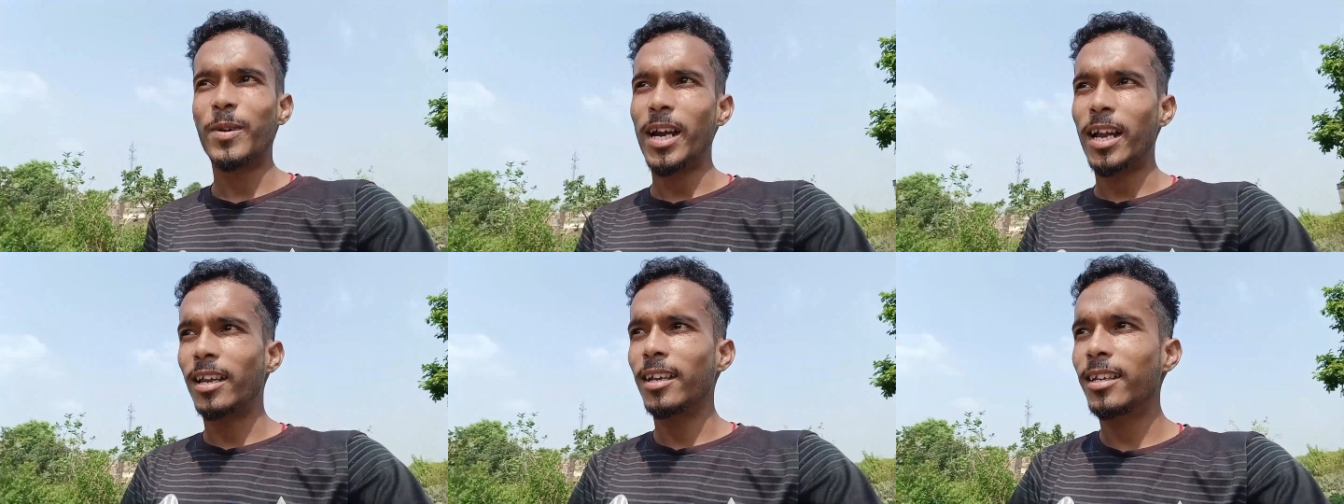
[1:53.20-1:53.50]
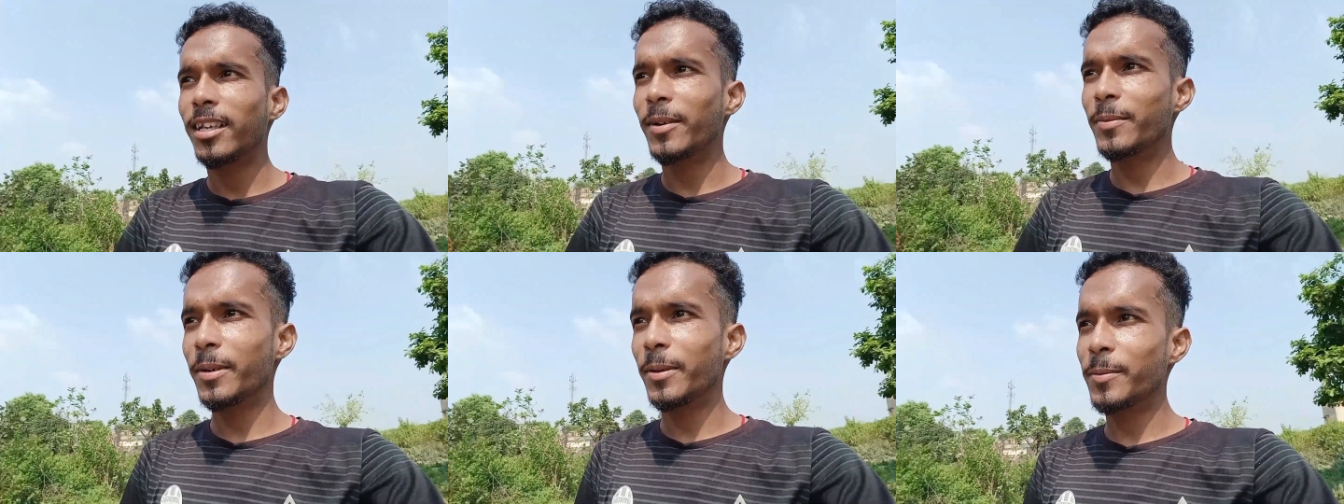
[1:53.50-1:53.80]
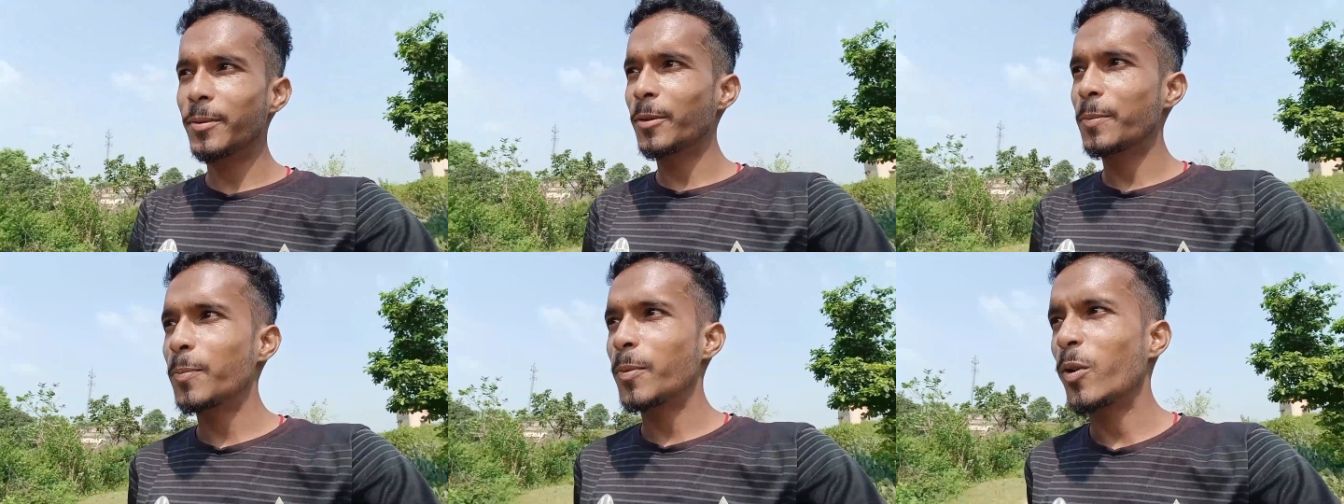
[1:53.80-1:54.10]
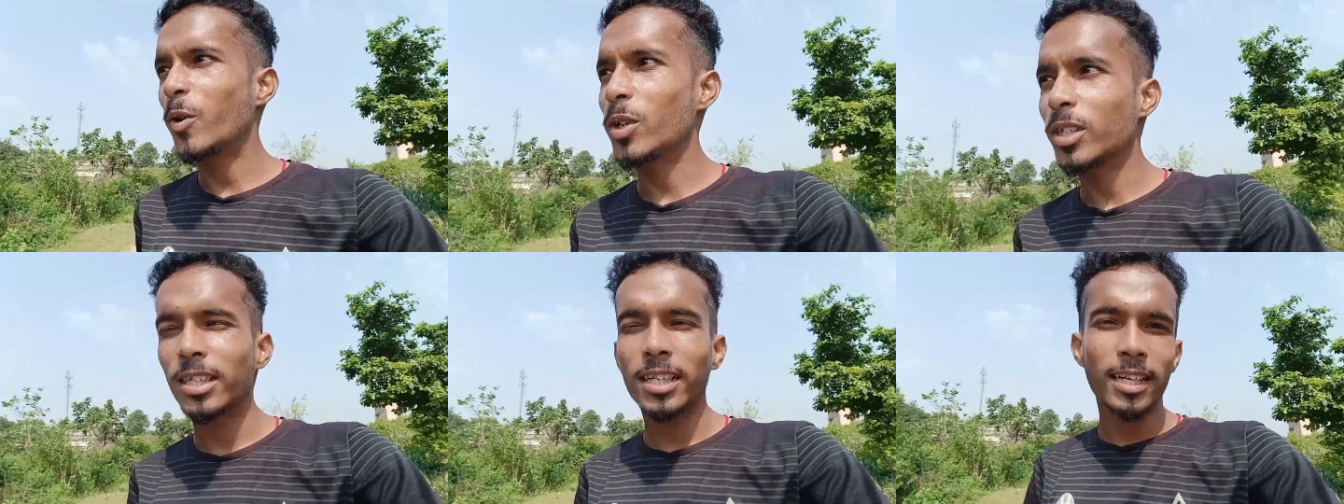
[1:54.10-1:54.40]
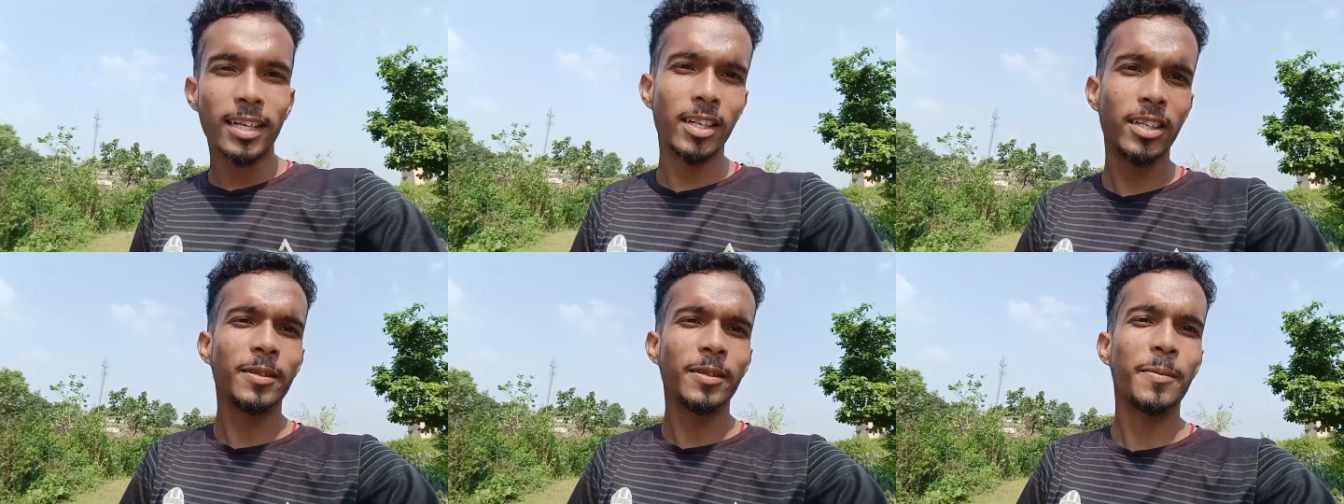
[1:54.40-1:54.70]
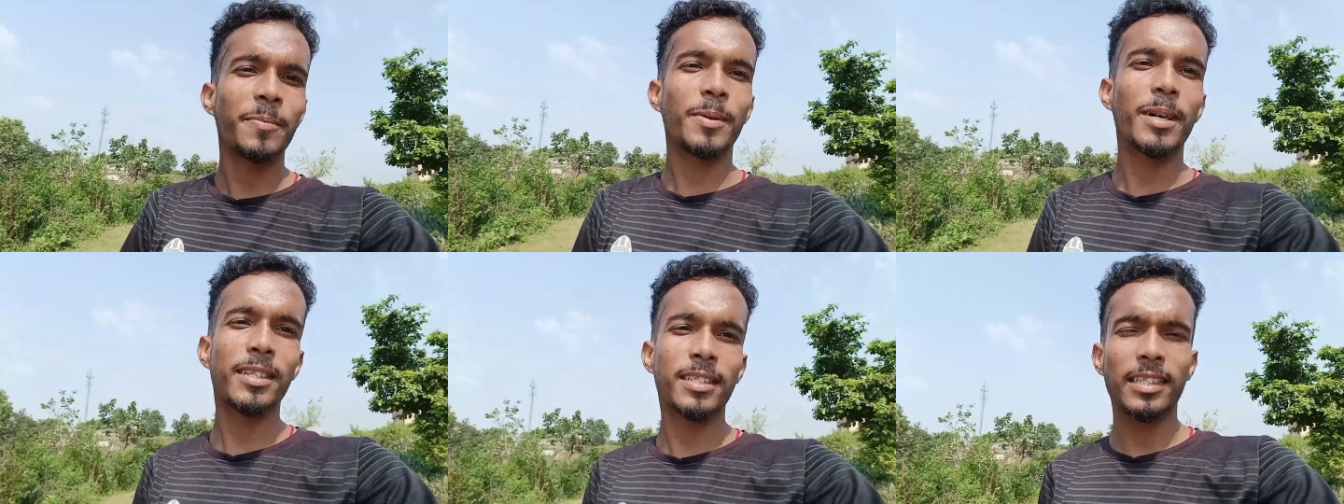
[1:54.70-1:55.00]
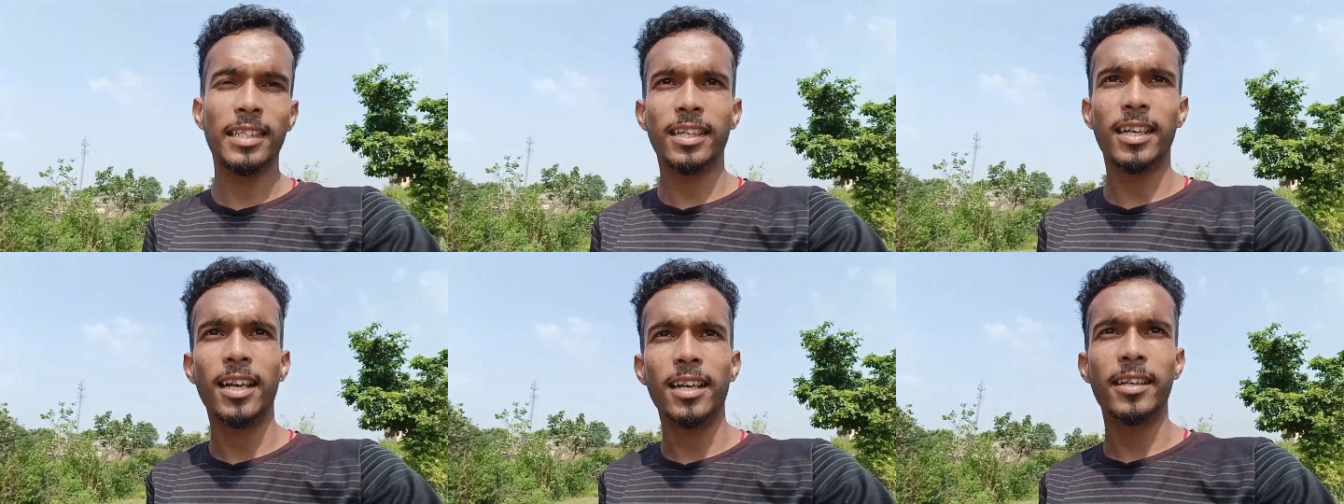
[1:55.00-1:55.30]
फाइनली अभी हम लोग पहुँच गए हैं
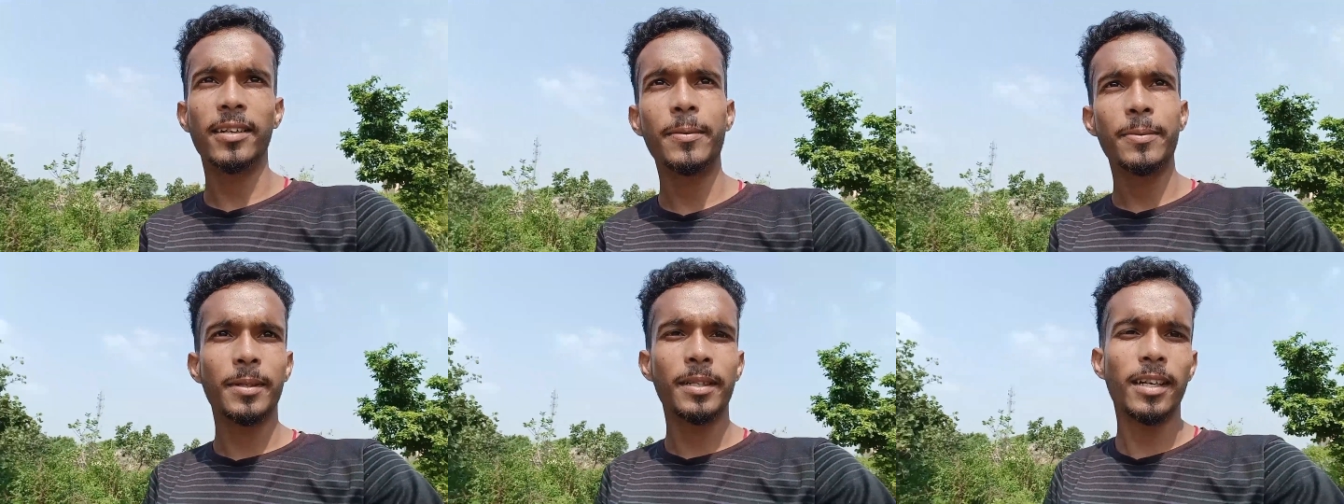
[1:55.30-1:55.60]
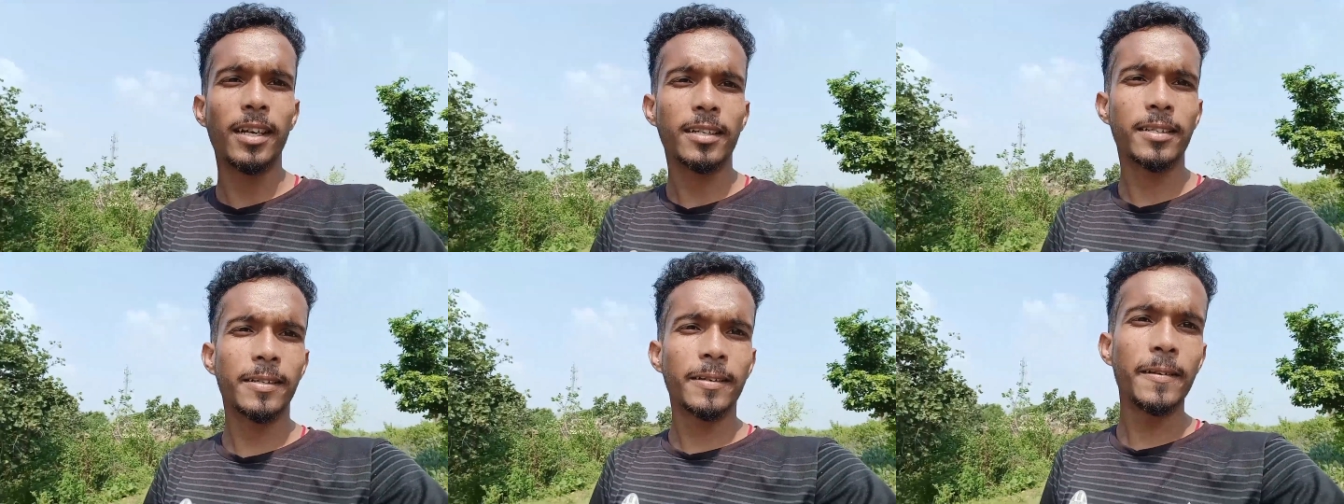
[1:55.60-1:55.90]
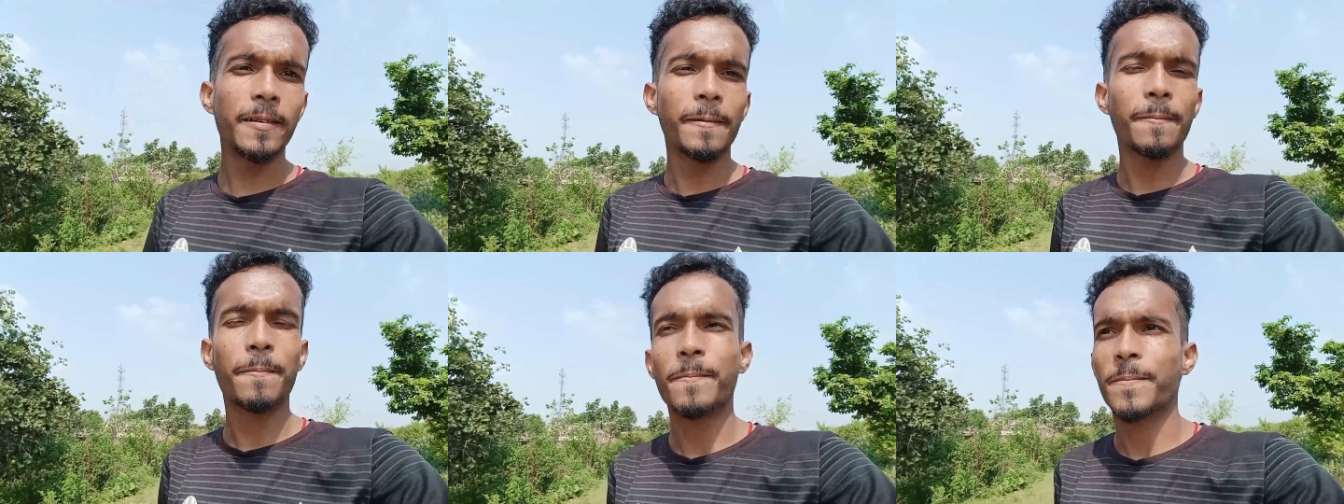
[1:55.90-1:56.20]
बांस निकालेंगे फिर यहाँ से